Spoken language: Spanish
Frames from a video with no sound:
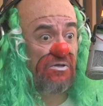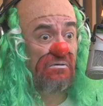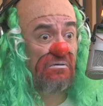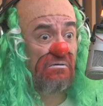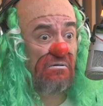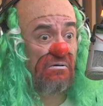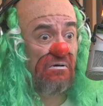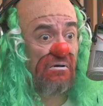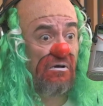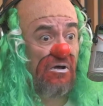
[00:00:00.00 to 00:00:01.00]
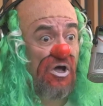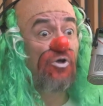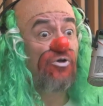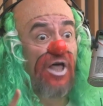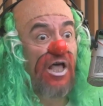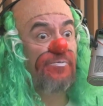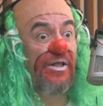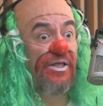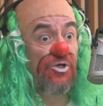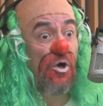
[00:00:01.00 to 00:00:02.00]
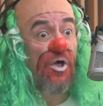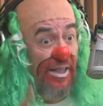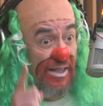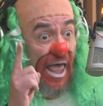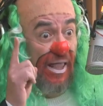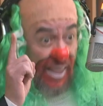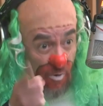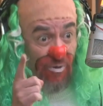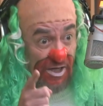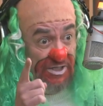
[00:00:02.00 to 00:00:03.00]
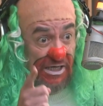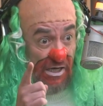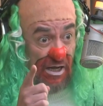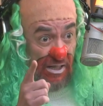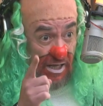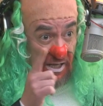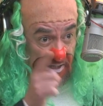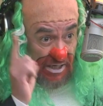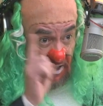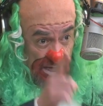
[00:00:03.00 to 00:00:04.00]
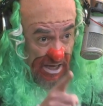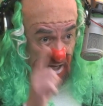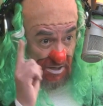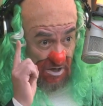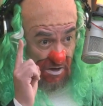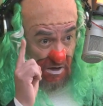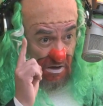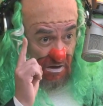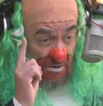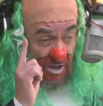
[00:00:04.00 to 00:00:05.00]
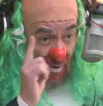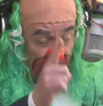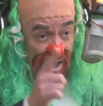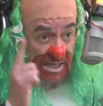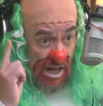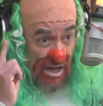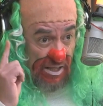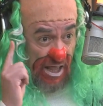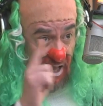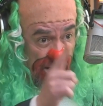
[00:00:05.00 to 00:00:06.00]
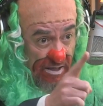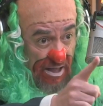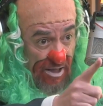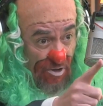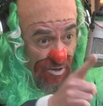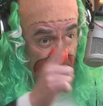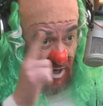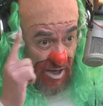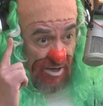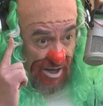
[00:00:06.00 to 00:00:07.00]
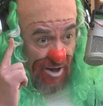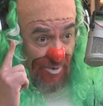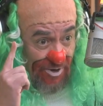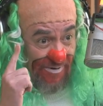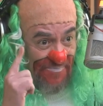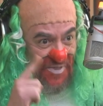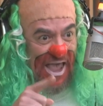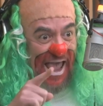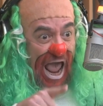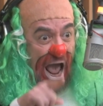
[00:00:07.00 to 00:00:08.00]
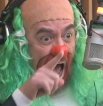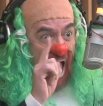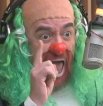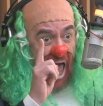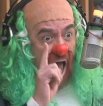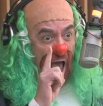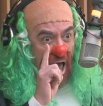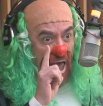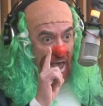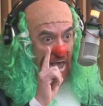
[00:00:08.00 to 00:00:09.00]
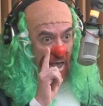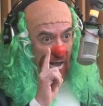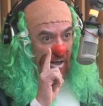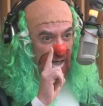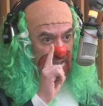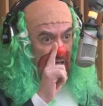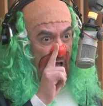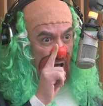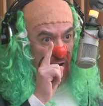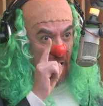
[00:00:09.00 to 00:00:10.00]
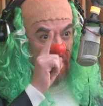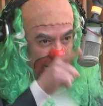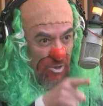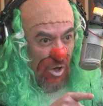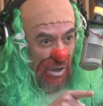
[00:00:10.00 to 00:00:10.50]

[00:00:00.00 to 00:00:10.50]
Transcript: Sí. No tiene desperdicio. ¿Te, acuerdas de, ese, de, de eso? ¿Te acuerdas de, todo ese sí, el, kilómetro? Eh, eh, casi acabando,